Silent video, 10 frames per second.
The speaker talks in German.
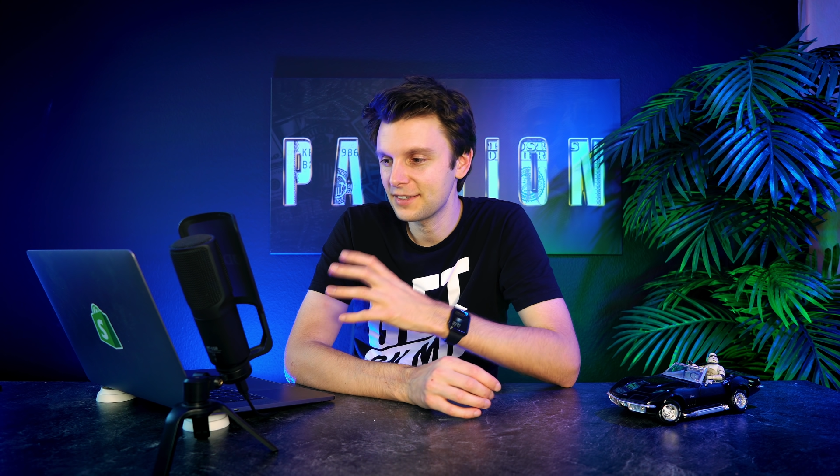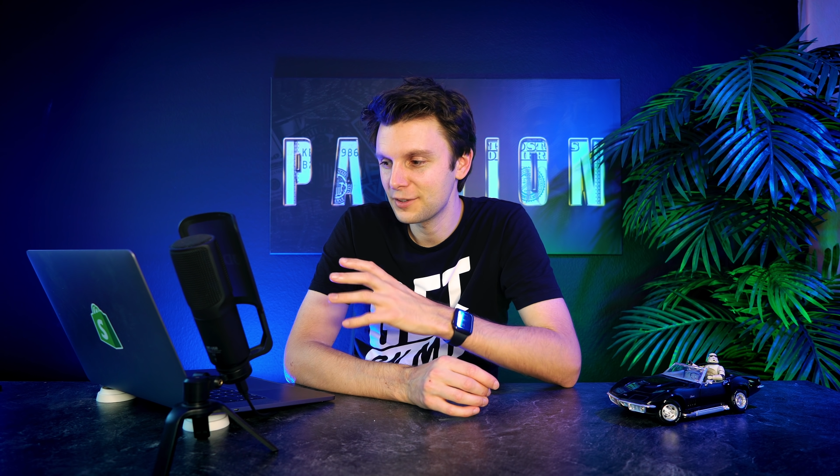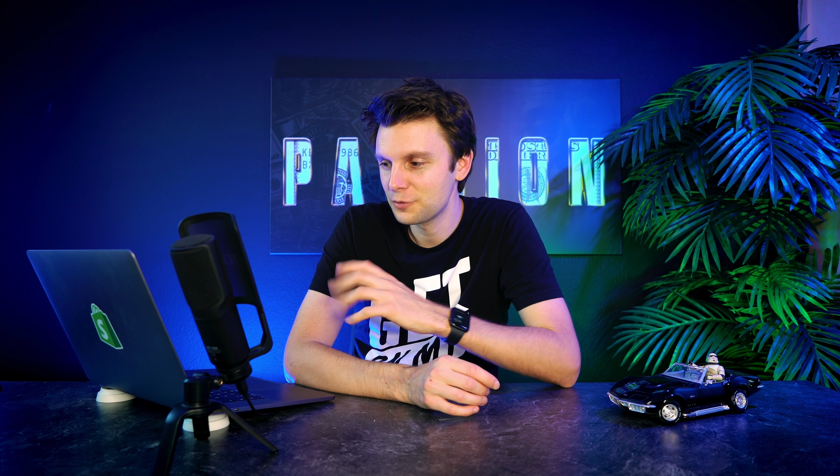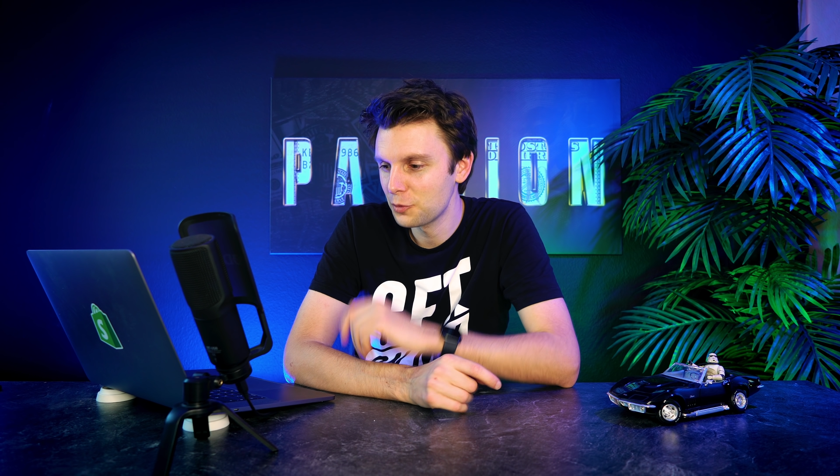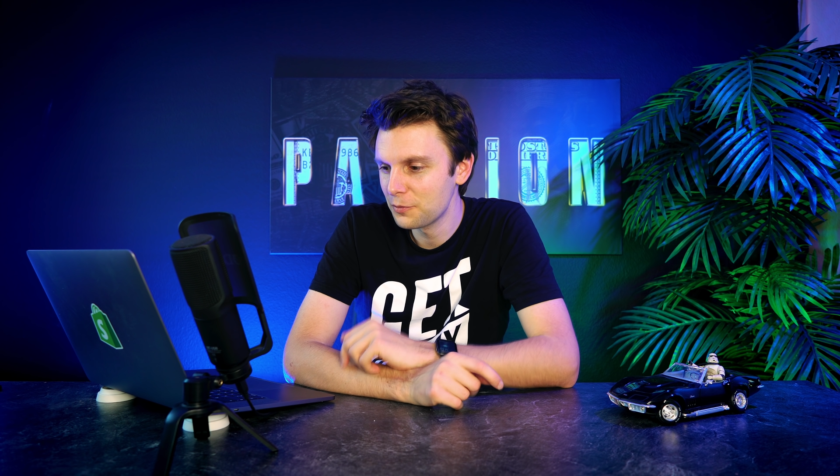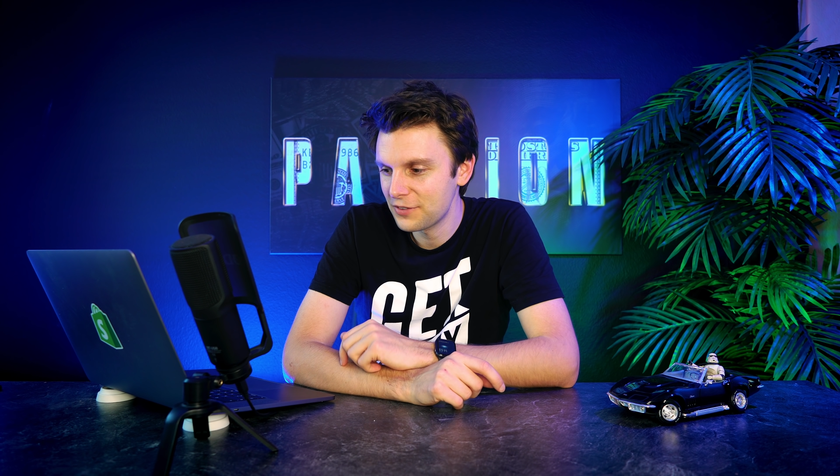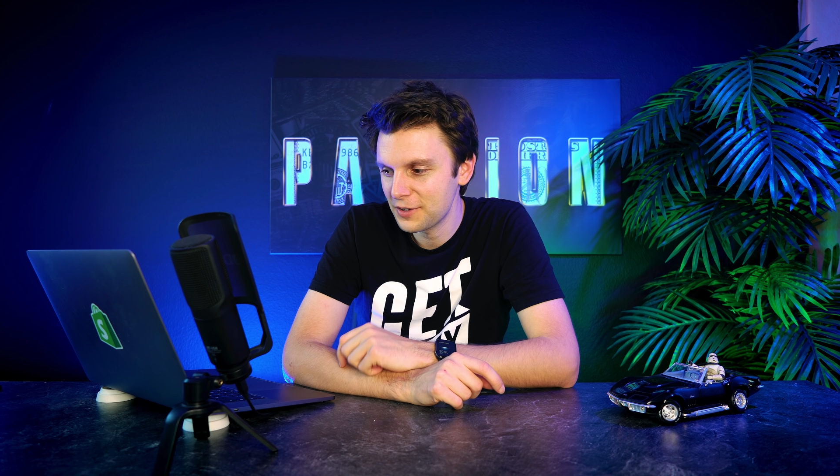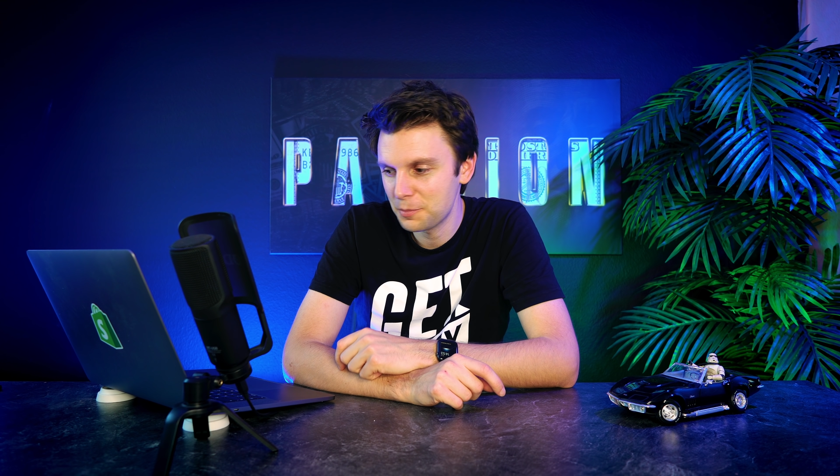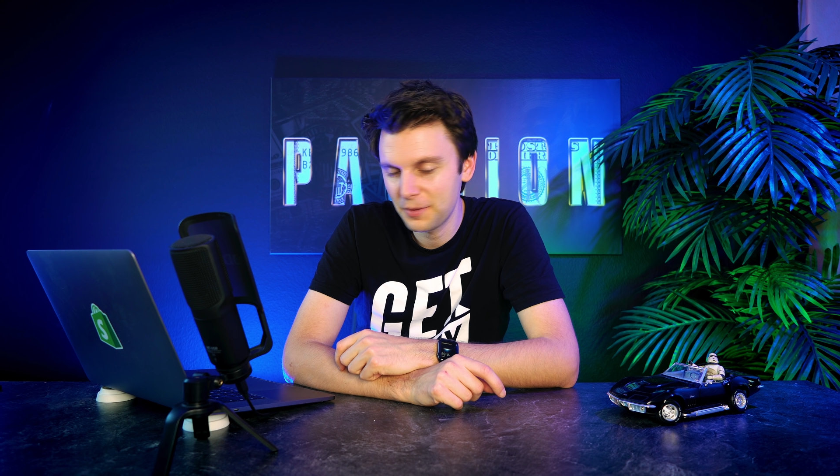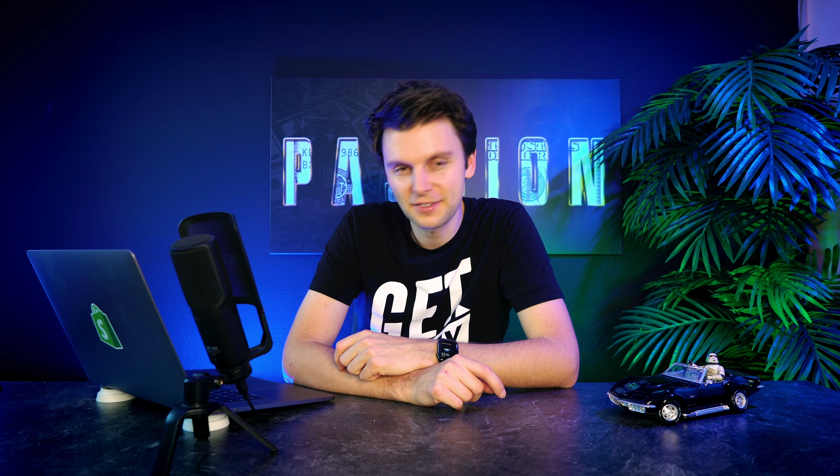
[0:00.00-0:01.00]
in die
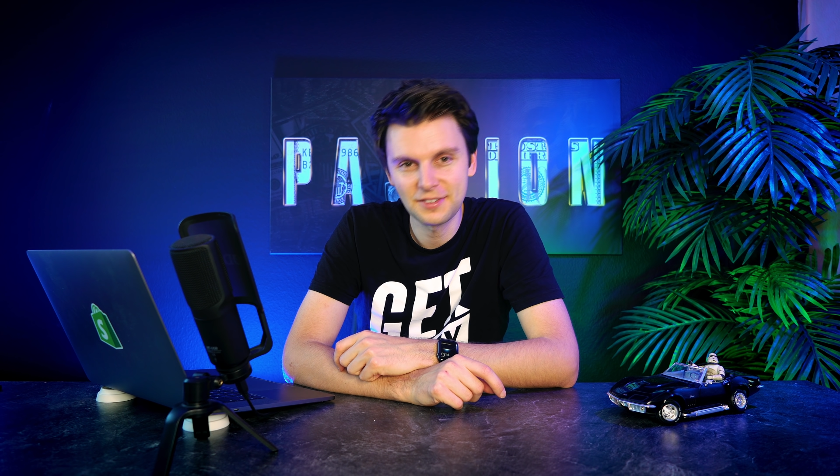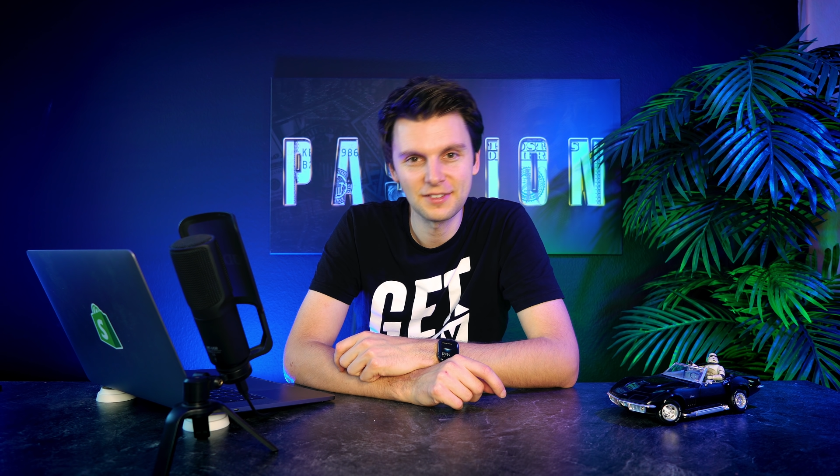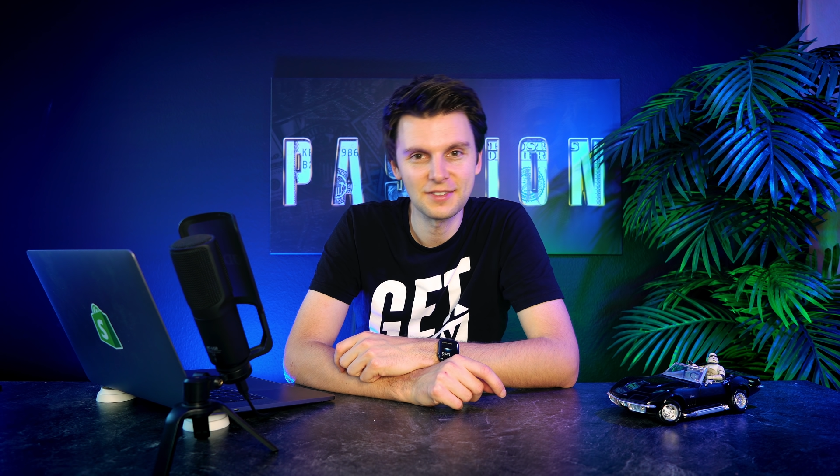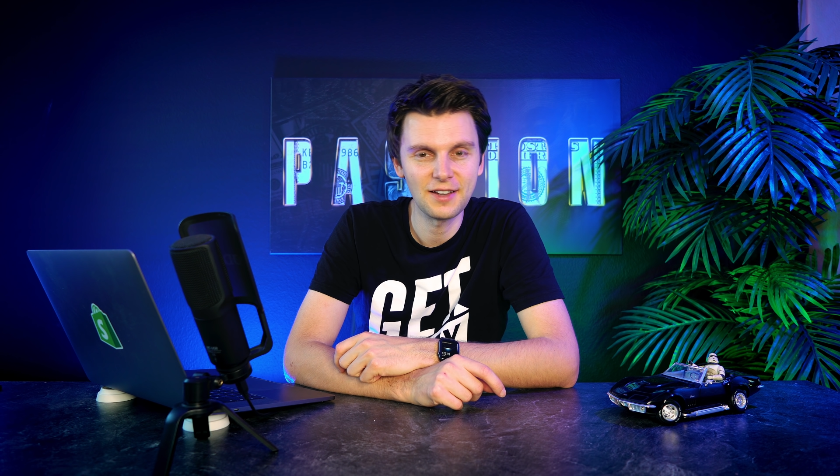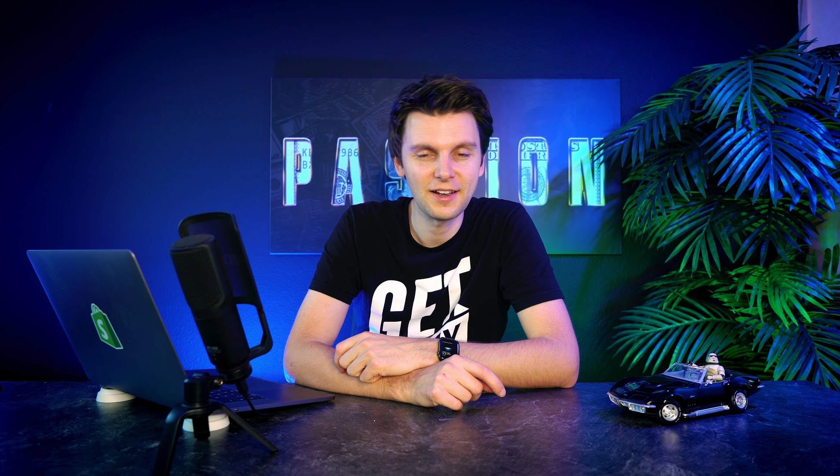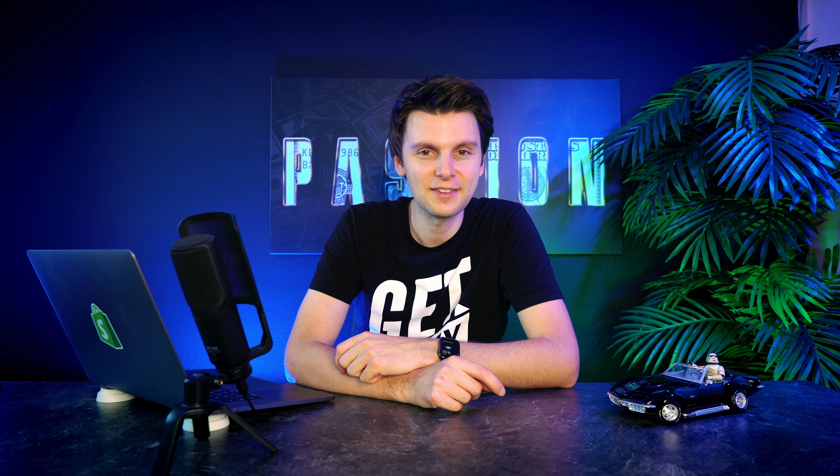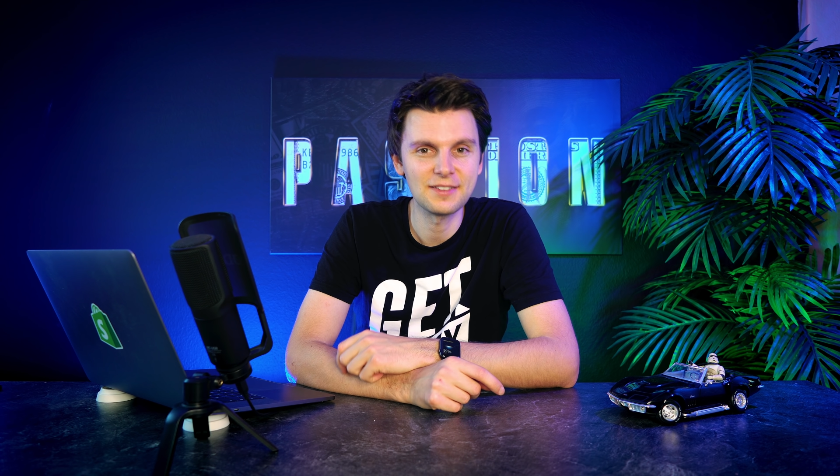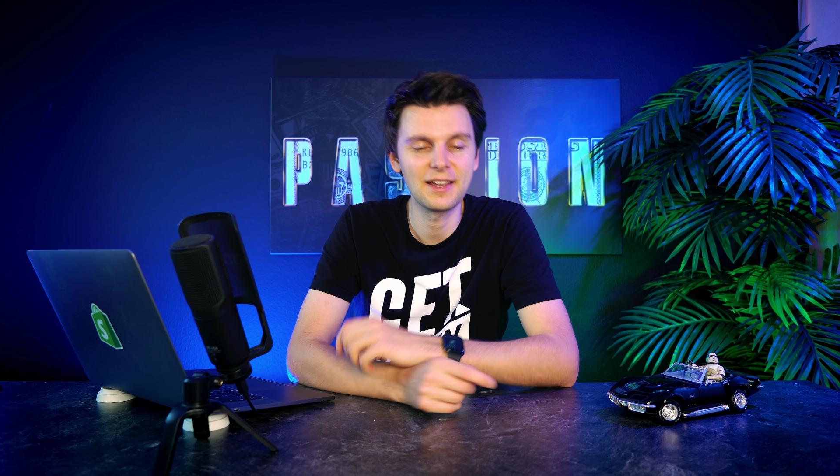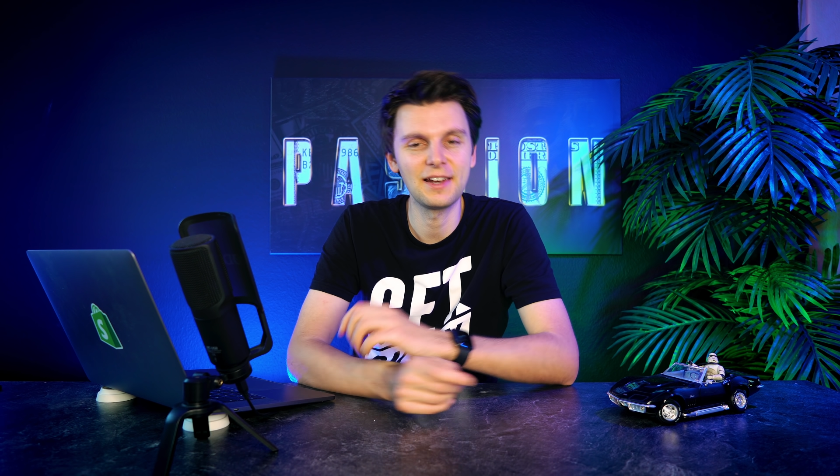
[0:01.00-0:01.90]
50 besten Designs